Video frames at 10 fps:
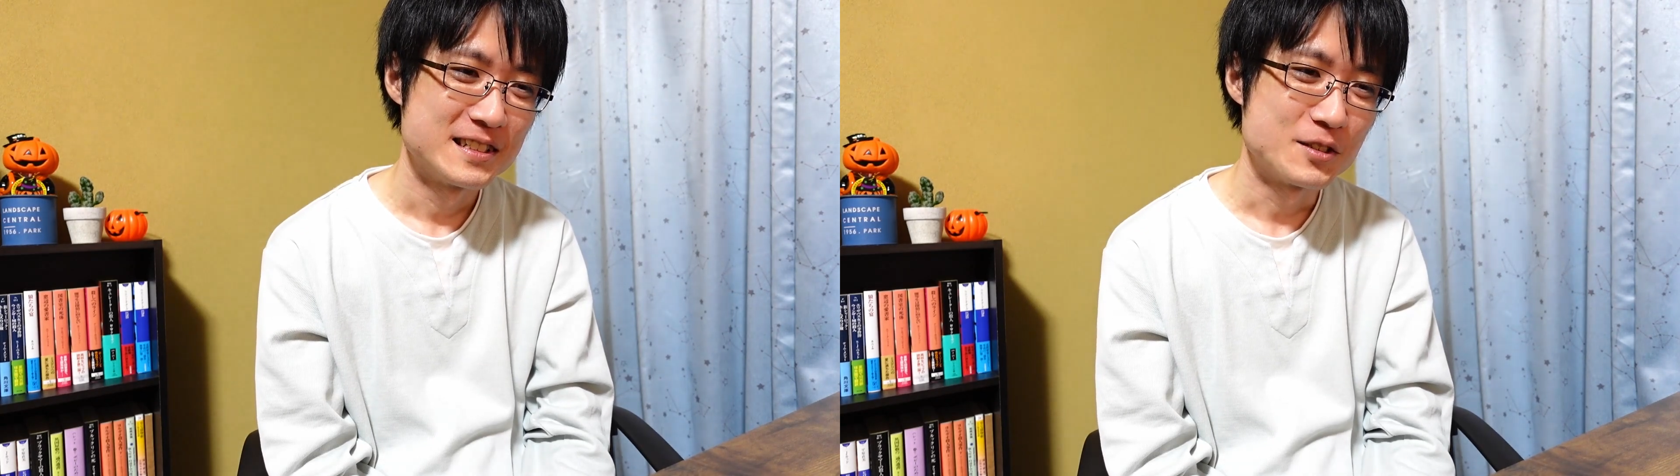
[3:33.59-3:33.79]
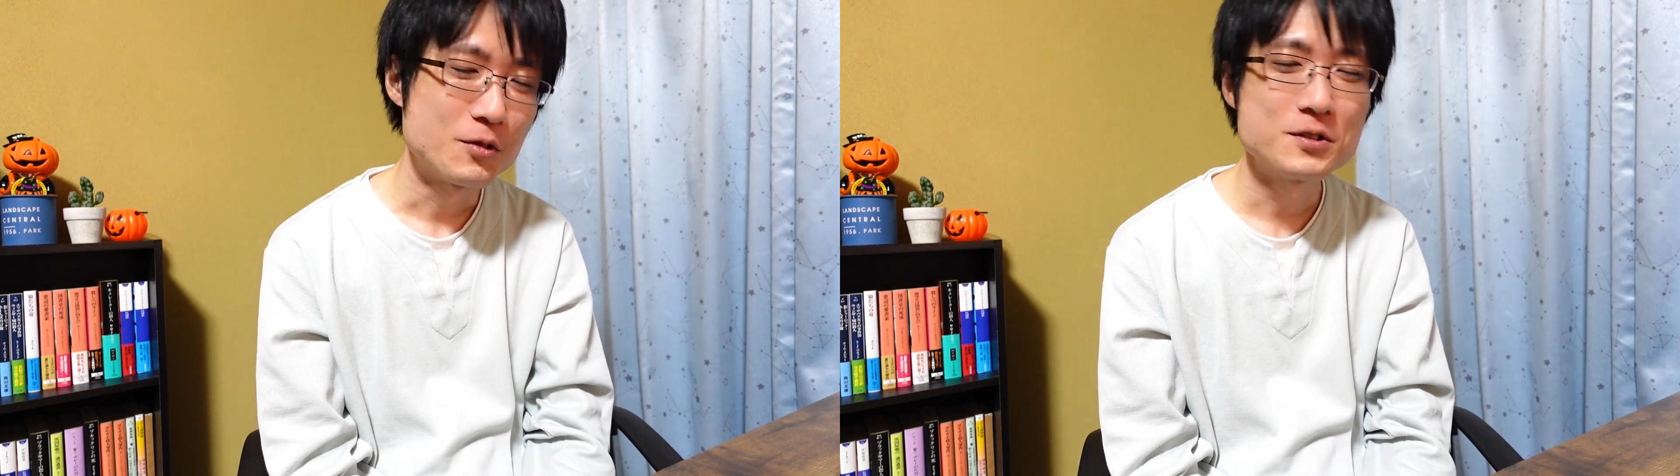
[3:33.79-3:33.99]

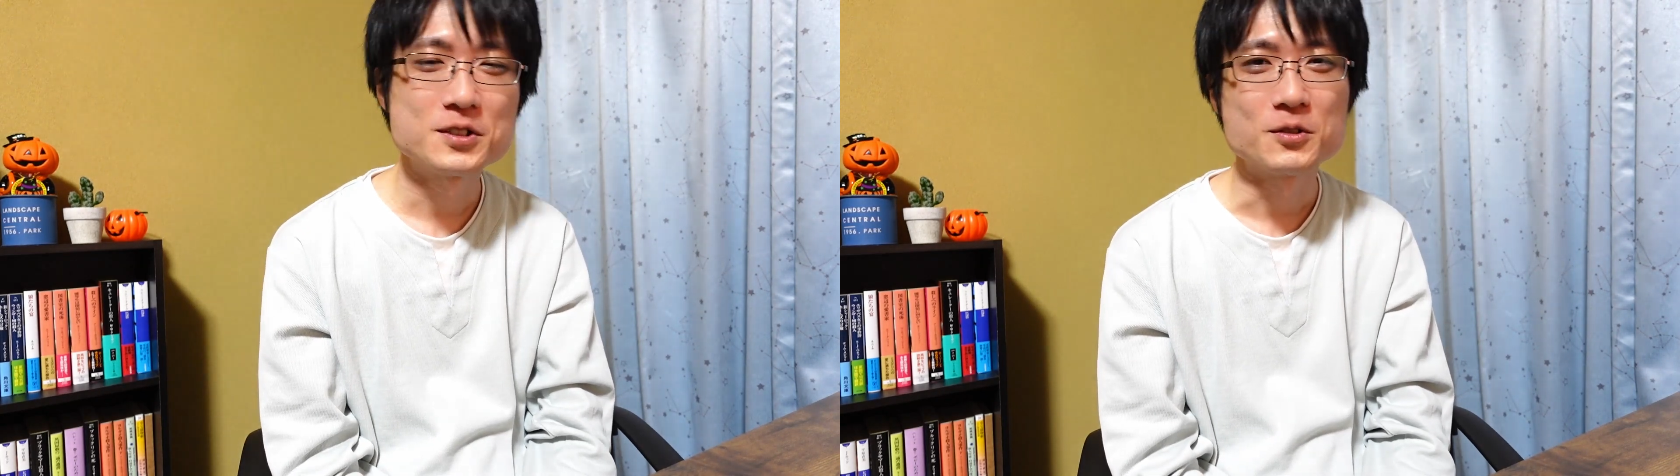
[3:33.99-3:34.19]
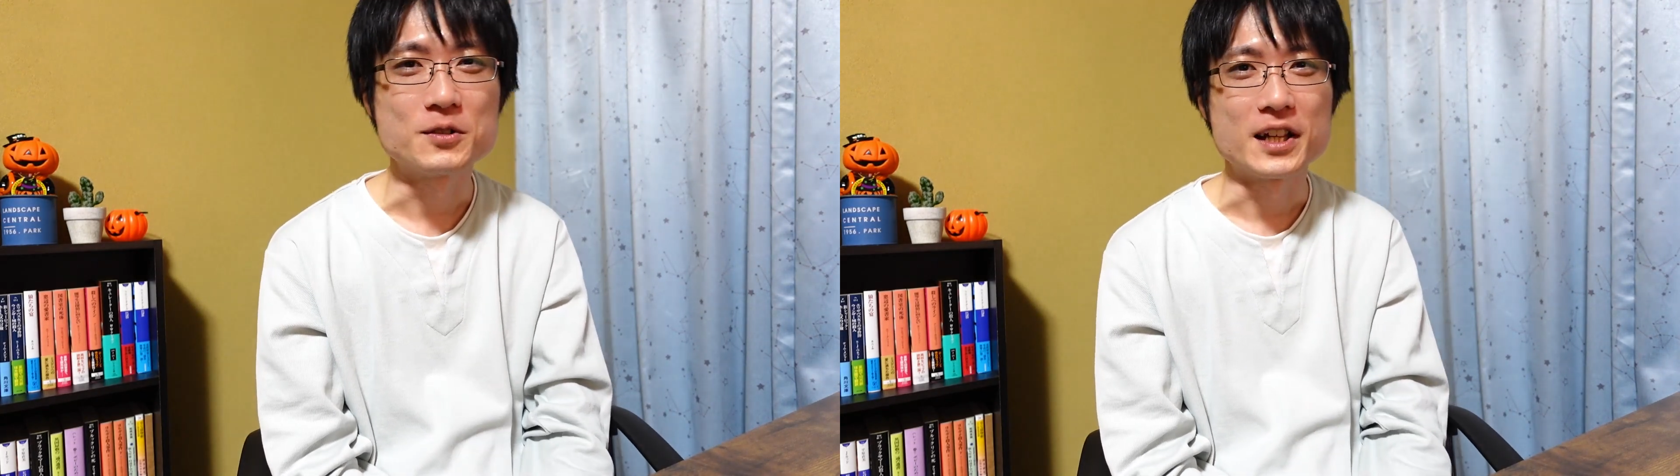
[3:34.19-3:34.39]
読
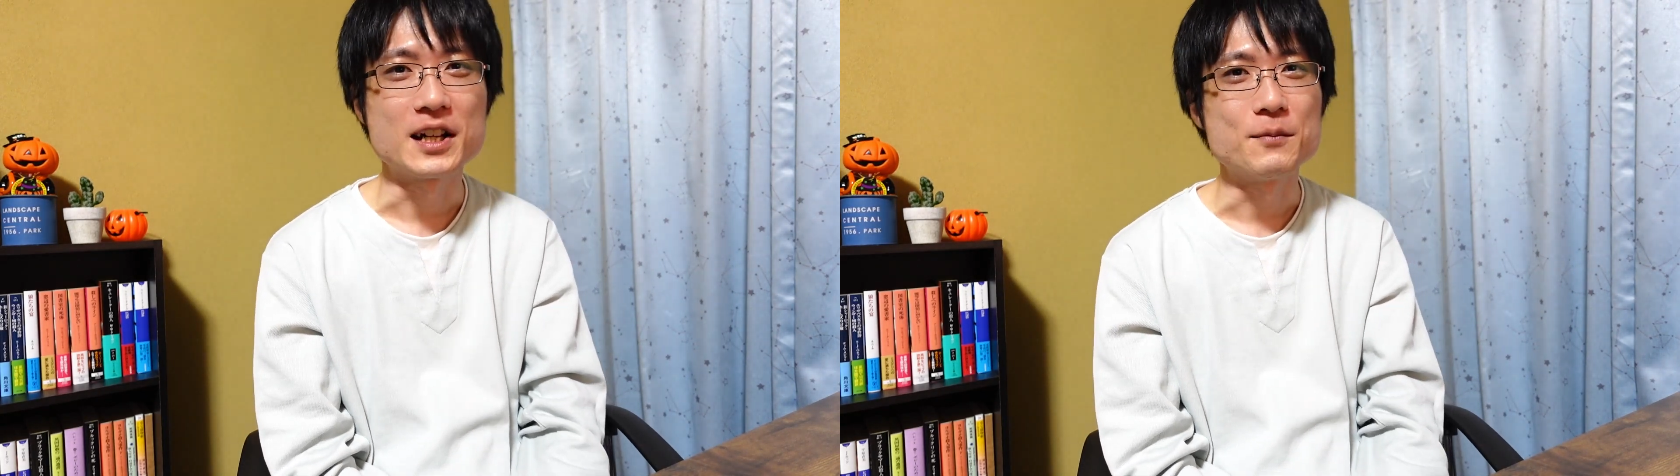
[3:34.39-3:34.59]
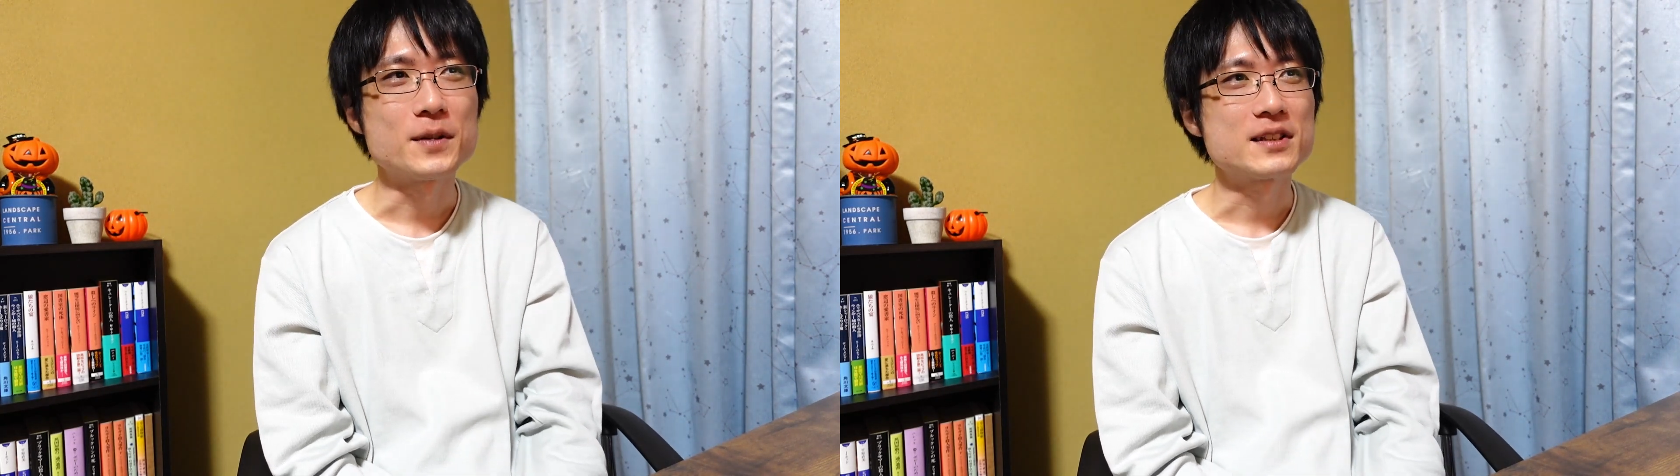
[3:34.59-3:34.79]
書をね
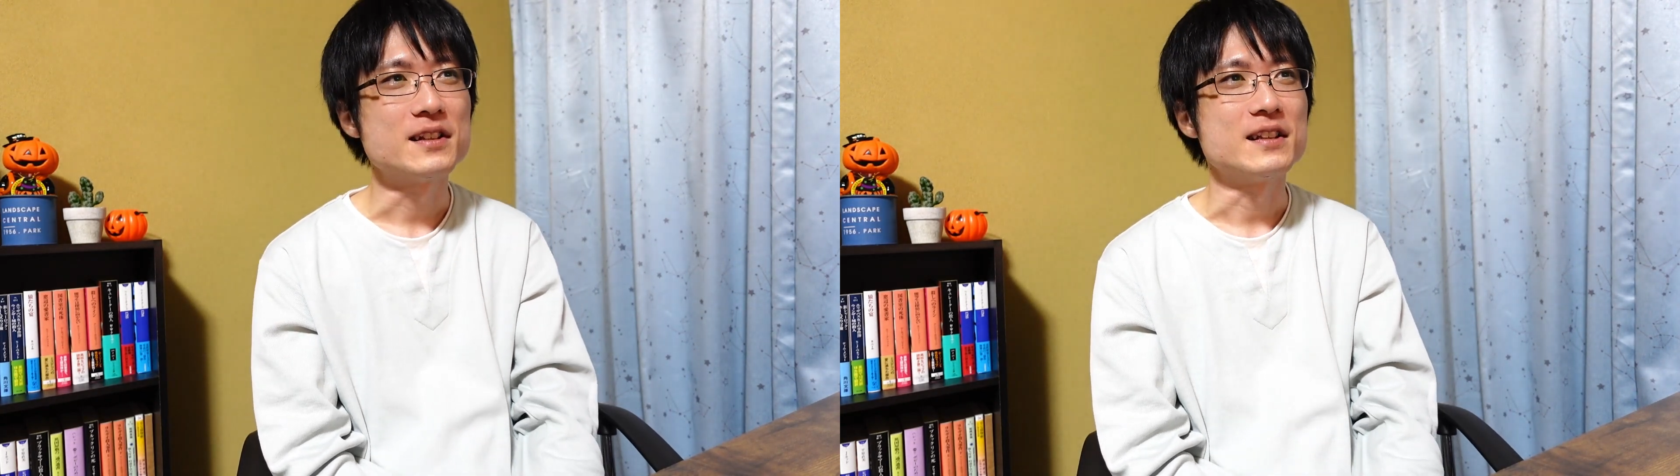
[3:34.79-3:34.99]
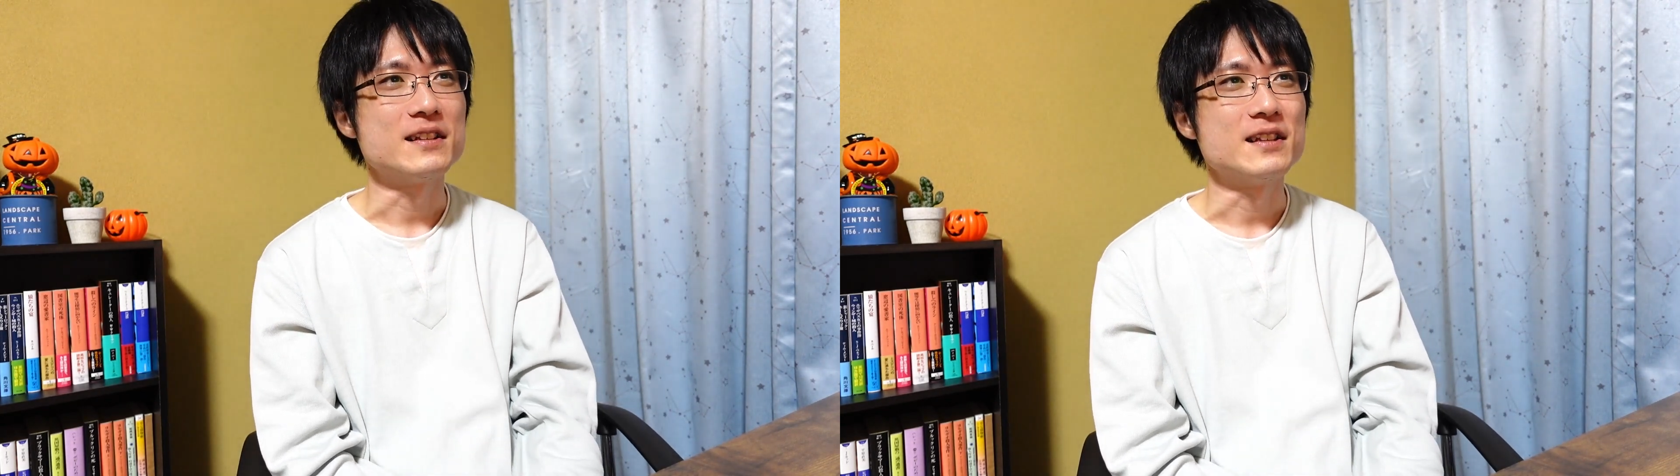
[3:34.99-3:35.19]
頑張っ
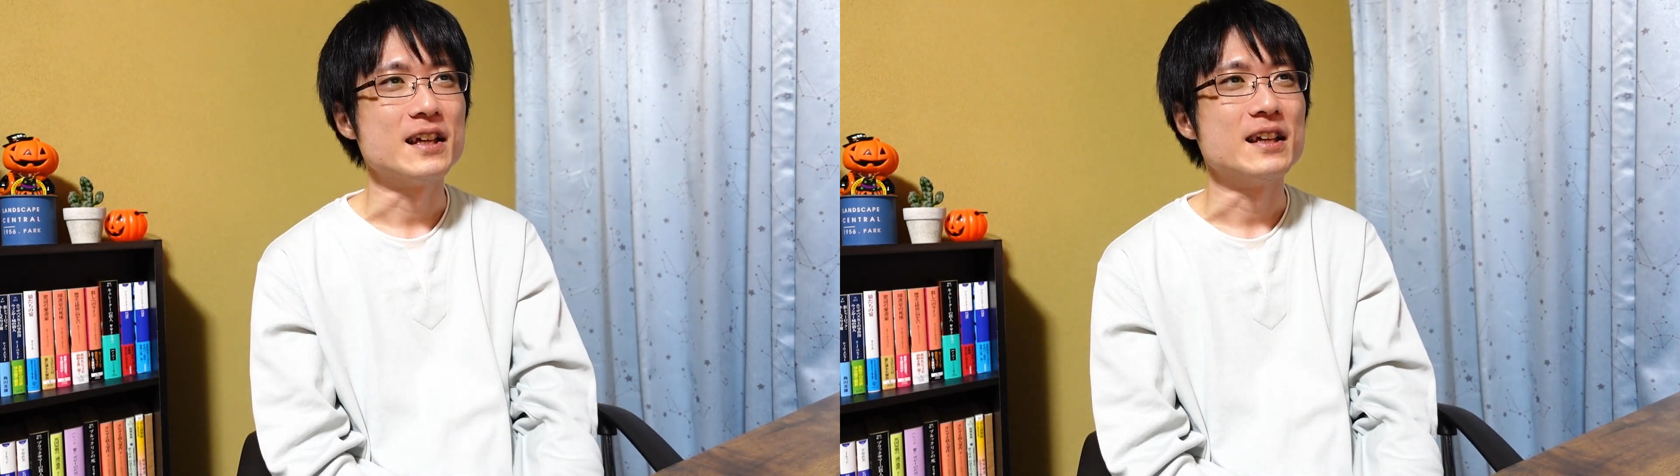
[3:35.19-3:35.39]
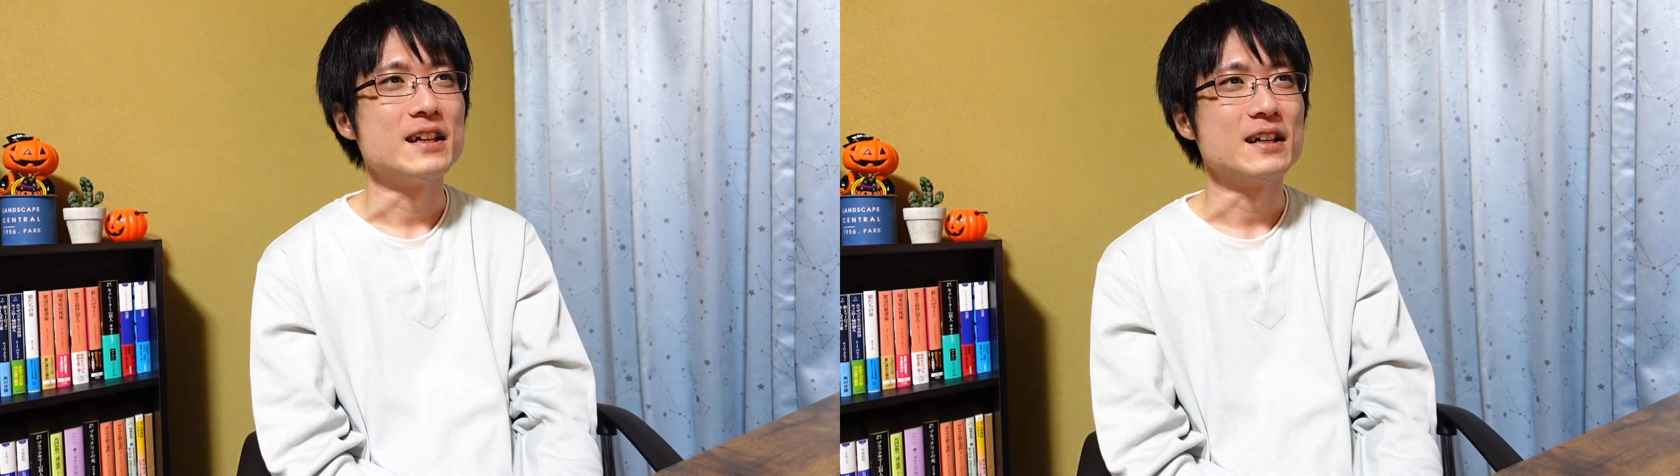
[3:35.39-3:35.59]
てっ
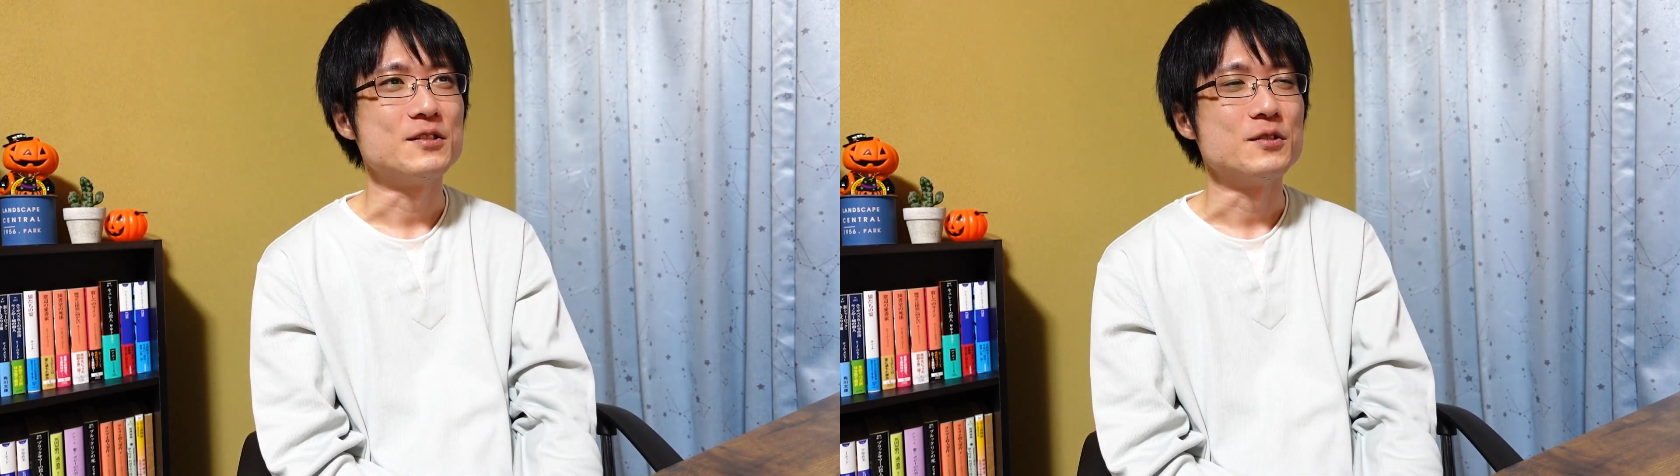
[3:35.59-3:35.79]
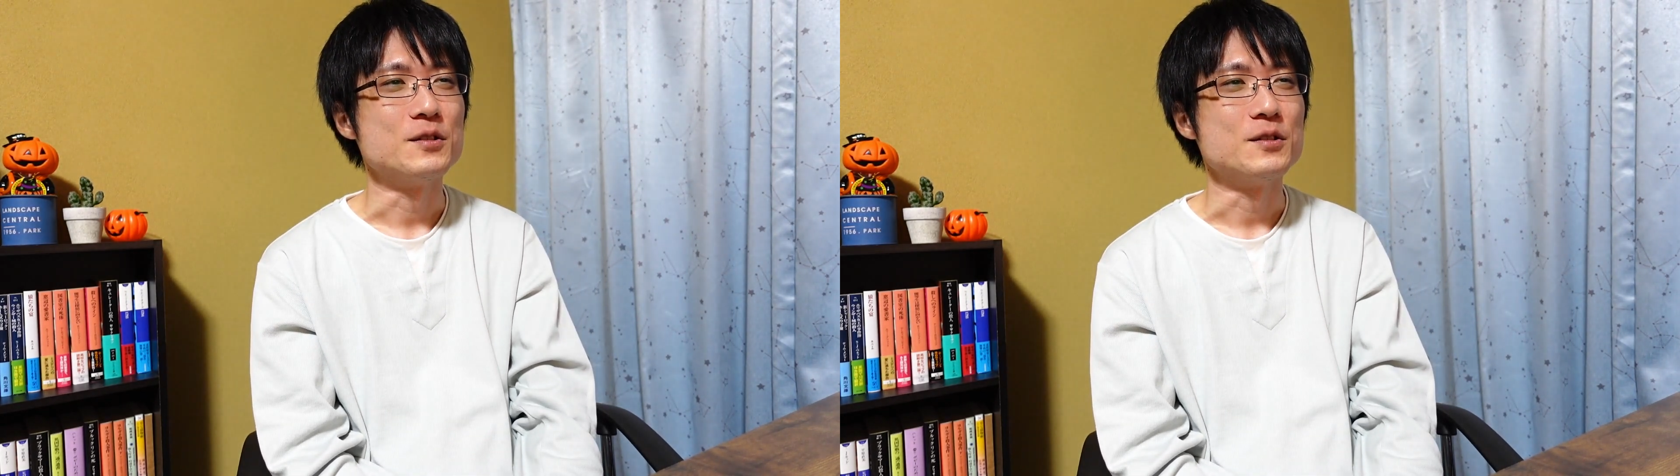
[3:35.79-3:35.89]
てあの、